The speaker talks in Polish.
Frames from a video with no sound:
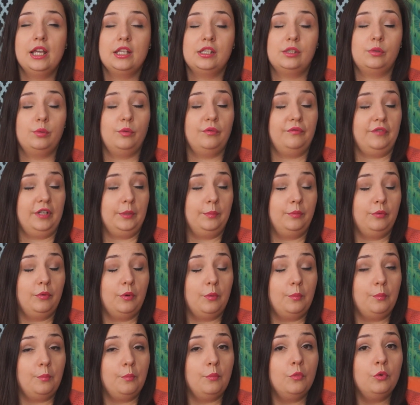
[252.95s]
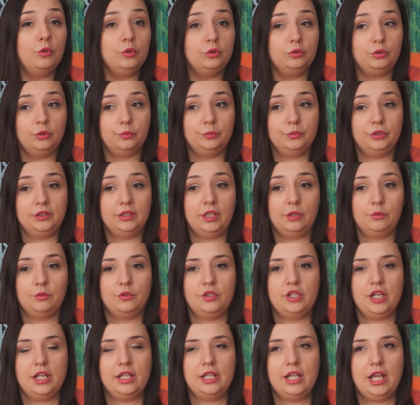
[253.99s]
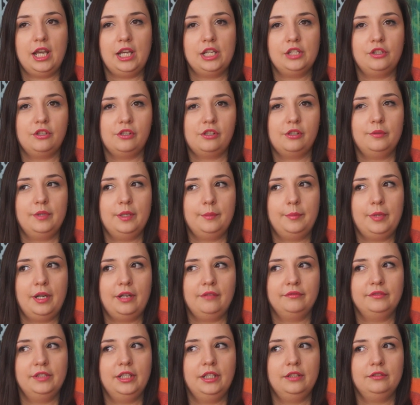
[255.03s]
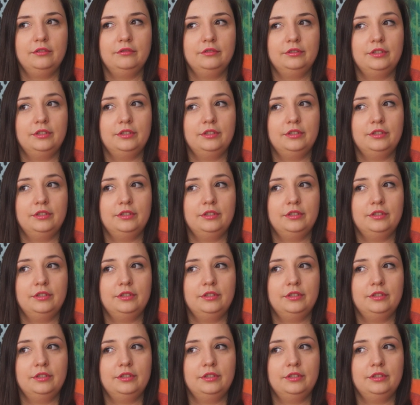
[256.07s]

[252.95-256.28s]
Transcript: słówek było multum do nauczenia i to są naprawdę,